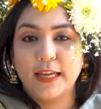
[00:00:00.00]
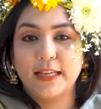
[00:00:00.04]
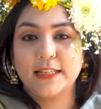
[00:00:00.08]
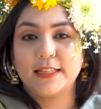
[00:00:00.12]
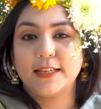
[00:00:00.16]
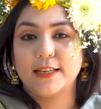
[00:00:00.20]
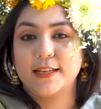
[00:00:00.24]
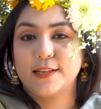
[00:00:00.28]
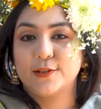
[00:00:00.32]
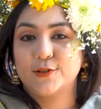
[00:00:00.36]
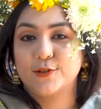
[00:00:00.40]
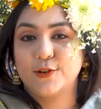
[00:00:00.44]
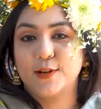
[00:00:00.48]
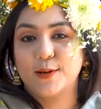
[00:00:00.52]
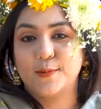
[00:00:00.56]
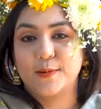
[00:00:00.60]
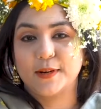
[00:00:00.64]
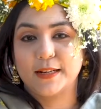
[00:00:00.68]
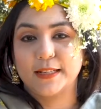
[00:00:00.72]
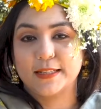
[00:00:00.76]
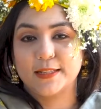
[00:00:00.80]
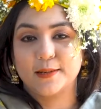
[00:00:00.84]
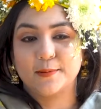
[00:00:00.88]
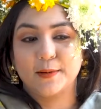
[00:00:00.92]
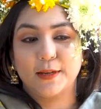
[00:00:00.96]
এটাই আসলে
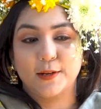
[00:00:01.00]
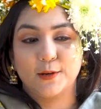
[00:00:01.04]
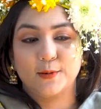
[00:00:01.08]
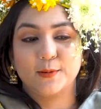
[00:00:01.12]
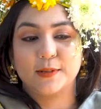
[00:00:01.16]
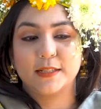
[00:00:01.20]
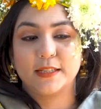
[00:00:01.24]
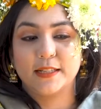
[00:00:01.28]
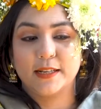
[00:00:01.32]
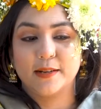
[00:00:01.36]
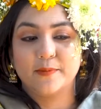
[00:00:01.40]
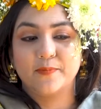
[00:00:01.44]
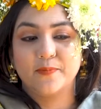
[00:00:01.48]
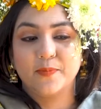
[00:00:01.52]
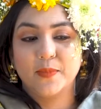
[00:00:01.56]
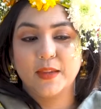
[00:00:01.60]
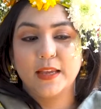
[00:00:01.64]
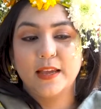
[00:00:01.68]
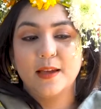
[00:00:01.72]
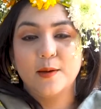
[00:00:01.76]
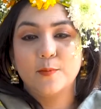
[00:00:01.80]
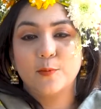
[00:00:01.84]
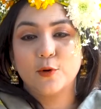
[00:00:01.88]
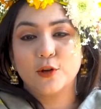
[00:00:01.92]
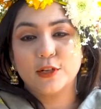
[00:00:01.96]
আমার কাছে ভালোবাসা
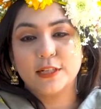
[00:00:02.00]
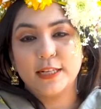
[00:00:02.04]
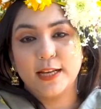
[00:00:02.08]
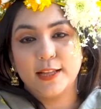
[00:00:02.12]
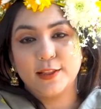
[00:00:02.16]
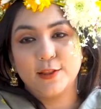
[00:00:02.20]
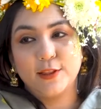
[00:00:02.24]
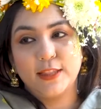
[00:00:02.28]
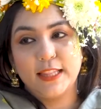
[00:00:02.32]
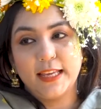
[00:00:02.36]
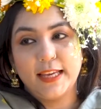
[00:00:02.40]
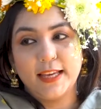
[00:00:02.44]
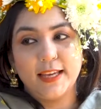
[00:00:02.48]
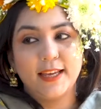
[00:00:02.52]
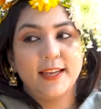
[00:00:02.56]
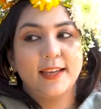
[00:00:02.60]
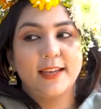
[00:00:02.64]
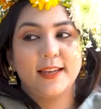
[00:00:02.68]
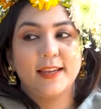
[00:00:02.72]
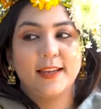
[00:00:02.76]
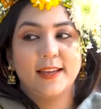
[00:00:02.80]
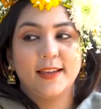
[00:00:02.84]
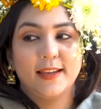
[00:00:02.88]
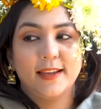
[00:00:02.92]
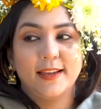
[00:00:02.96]
প্রশান্তি
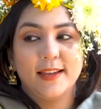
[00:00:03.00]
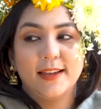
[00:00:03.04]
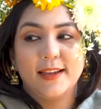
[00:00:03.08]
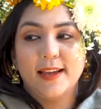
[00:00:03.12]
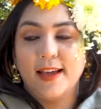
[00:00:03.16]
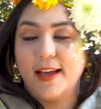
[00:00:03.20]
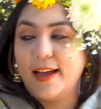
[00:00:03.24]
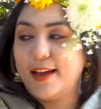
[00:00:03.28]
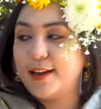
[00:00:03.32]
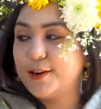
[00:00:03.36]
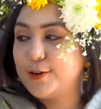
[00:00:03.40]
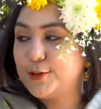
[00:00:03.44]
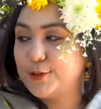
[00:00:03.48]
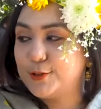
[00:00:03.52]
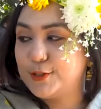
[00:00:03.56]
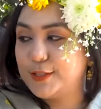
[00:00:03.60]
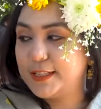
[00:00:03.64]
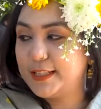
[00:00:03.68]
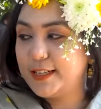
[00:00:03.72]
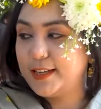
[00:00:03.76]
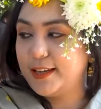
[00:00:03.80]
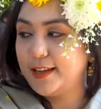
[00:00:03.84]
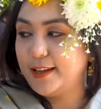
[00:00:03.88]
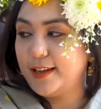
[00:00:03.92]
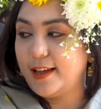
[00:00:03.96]
আর
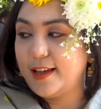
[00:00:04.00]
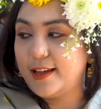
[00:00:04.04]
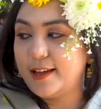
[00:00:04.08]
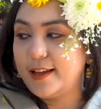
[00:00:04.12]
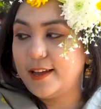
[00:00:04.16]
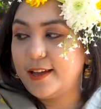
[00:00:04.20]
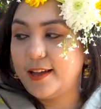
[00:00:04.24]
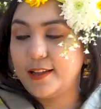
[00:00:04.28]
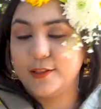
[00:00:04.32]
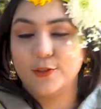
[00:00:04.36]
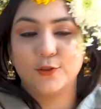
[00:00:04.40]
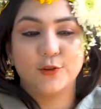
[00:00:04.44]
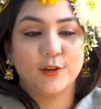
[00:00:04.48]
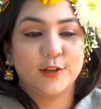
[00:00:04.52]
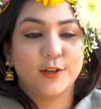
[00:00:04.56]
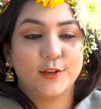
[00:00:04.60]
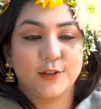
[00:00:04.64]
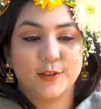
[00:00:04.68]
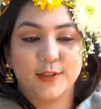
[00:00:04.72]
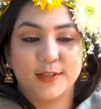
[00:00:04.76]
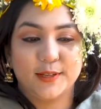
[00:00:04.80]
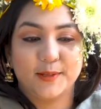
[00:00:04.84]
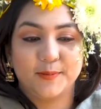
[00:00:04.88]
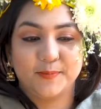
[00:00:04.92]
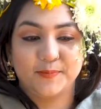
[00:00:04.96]
হচ্ছে
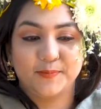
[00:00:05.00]
আন্তরিকতা